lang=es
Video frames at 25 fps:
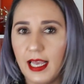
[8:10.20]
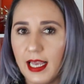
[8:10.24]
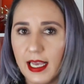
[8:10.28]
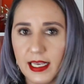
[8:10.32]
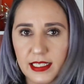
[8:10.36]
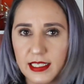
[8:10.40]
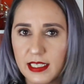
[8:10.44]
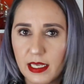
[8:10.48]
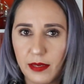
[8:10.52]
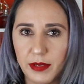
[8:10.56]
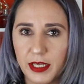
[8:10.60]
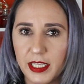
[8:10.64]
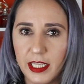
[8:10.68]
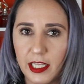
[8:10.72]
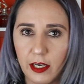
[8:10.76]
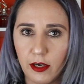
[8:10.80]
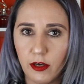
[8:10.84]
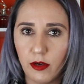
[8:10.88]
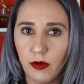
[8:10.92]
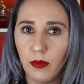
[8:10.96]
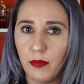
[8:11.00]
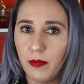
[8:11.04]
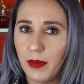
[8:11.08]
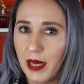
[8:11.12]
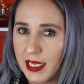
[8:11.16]
Este
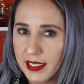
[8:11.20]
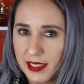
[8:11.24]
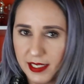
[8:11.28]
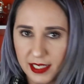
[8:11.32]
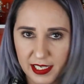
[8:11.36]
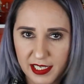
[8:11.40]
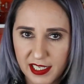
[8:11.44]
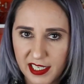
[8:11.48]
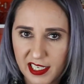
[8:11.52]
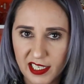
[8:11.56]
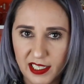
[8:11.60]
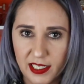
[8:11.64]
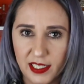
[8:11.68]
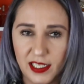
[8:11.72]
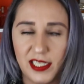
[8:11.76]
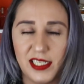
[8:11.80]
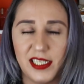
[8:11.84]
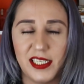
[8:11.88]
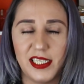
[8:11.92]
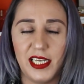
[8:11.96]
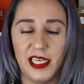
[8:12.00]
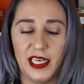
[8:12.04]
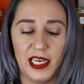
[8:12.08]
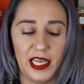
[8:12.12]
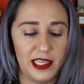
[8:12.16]
video va así
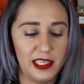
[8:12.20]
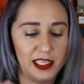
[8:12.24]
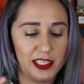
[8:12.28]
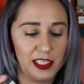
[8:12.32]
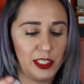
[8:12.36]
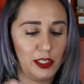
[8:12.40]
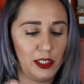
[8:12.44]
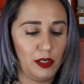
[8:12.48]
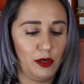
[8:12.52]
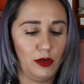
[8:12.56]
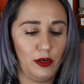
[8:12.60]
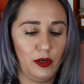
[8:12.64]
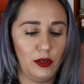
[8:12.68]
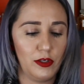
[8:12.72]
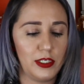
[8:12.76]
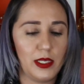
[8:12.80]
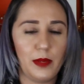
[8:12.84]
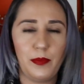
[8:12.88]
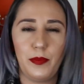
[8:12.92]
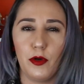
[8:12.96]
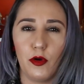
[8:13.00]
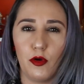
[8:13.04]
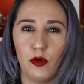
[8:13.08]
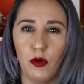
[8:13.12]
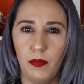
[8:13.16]
sin, edición, no se
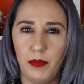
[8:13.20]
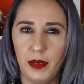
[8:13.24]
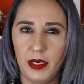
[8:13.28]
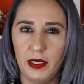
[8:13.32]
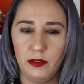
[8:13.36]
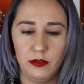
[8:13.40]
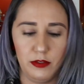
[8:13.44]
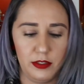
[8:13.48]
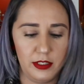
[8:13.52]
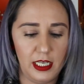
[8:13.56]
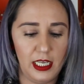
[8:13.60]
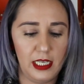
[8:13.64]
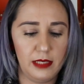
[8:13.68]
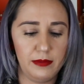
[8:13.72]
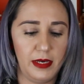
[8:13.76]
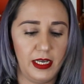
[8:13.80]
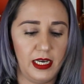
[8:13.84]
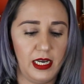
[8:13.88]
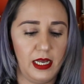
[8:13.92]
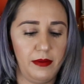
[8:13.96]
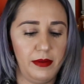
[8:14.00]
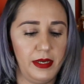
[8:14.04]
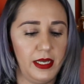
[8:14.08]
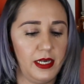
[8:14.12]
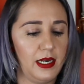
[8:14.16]
preocupen. Ustedes
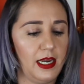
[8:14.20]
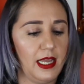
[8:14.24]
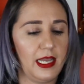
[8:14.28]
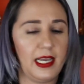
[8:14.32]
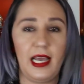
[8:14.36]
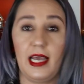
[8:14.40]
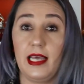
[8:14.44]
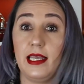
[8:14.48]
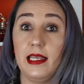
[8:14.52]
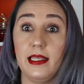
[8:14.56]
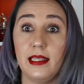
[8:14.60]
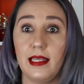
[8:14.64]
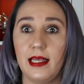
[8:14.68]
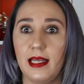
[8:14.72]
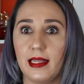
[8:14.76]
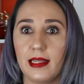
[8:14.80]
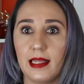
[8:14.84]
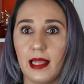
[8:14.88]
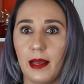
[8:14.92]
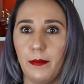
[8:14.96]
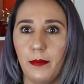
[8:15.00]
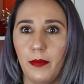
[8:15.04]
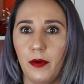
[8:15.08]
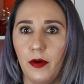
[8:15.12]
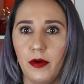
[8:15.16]
van a ver la caída del
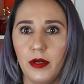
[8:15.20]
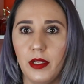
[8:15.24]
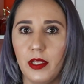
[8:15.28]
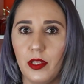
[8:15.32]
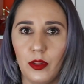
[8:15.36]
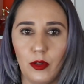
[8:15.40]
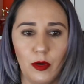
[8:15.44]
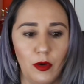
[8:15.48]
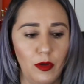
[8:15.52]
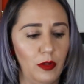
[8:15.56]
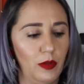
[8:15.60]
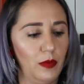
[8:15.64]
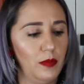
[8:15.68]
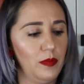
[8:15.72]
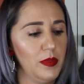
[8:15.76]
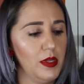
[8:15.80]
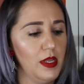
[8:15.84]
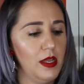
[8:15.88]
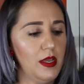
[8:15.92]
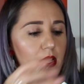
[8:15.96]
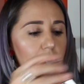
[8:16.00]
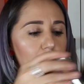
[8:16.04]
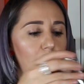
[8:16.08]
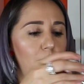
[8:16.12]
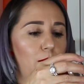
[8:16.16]
tapón y todo.
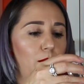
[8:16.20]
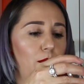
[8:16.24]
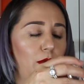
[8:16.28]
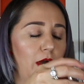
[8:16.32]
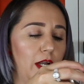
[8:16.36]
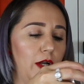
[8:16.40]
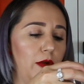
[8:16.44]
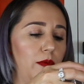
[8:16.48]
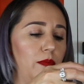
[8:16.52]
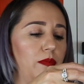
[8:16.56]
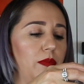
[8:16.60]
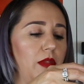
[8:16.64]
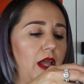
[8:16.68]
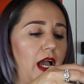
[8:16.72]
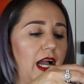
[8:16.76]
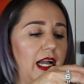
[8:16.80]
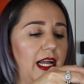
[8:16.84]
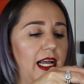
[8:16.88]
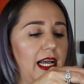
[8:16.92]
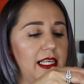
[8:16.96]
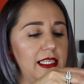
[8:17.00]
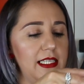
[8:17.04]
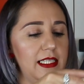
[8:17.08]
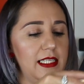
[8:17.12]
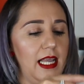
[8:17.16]
Bueno,
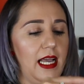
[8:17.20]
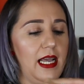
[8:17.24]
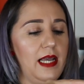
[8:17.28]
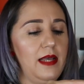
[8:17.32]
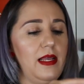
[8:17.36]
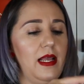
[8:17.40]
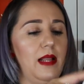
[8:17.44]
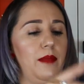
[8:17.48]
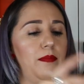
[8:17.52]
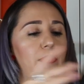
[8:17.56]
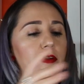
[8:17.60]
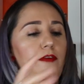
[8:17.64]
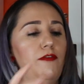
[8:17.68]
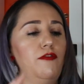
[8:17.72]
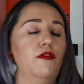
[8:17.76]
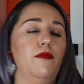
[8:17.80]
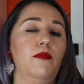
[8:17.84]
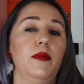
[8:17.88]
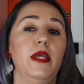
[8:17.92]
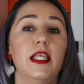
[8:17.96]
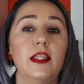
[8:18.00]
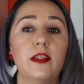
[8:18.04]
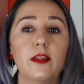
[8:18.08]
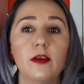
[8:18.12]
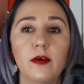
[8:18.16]
acá está el
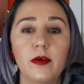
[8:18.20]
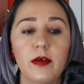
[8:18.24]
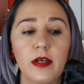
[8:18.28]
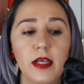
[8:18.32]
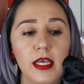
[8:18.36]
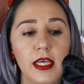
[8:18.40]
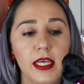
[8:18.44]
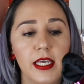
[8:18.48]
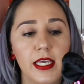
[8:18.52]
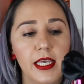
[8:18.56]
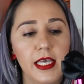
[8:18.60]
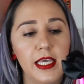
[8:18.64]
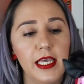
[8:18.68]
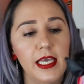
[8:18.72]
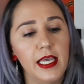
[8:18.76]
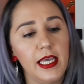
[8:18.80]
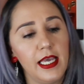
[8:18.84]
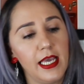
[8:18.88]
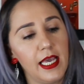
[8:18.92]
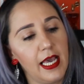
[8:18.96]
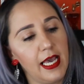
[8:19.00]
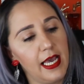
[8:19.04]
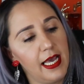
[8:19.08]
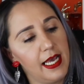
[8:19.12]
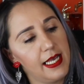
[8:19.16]
perfumito
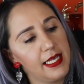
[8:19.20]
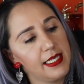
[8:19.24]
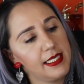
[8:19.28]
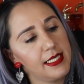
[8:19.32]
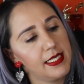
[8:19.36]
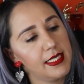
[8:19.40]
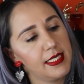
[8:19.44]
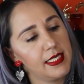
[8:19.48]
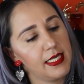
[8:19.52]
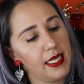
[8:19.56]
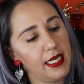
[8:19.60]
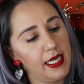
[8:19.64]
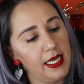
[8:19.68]
y es...